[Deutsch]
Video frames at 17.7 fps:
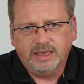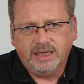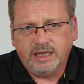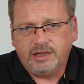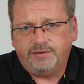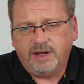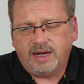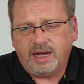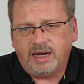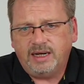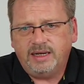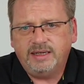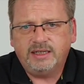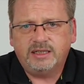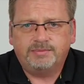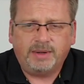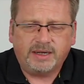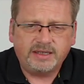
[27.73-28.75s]
Ich werde
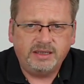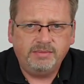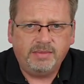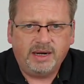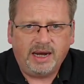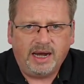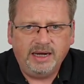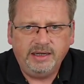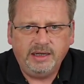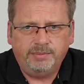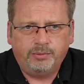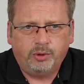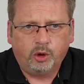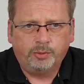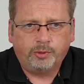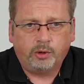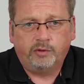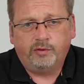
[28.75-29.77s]
allerdings maximal ein
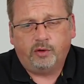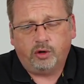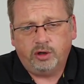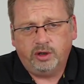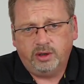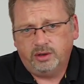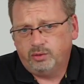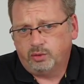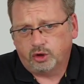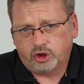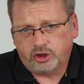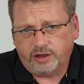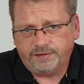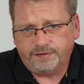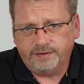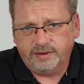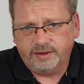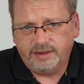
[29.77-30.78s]
Depot pro Woche nur
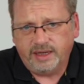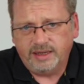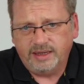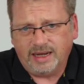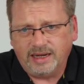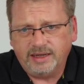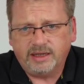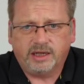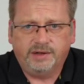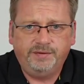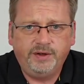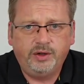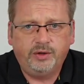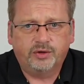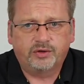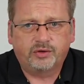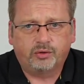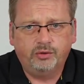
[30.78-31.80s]
schaffen, denn andere
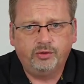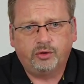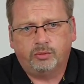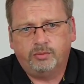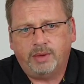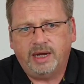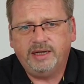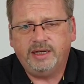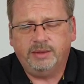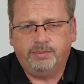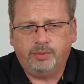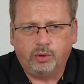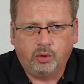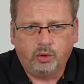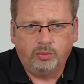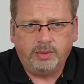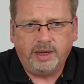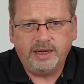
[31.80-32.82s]
Videos rund um mein
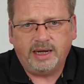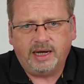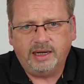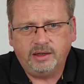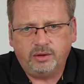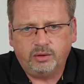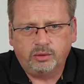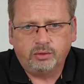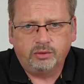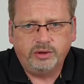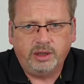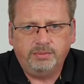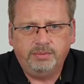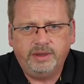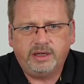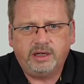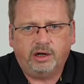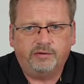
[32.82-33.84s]
Depot, meine Handlungen und den
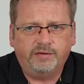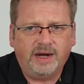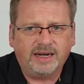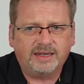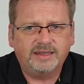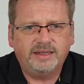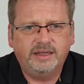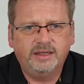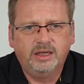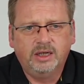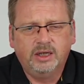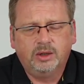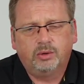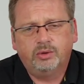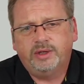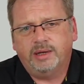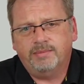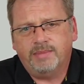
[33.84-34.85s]
Blick auf Aktien
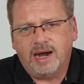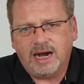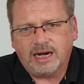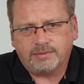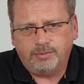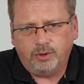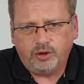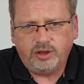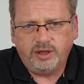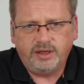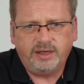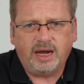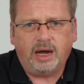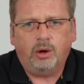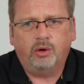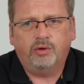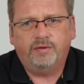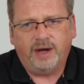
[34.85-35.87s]
und den Markt möchte
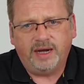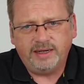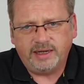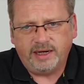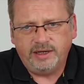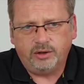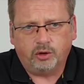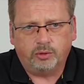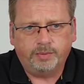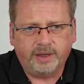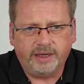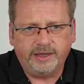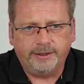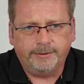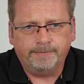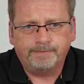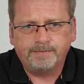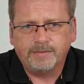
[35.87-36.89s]
ich auch weiterhin noch
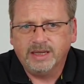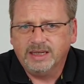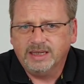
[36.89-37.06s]
bringen.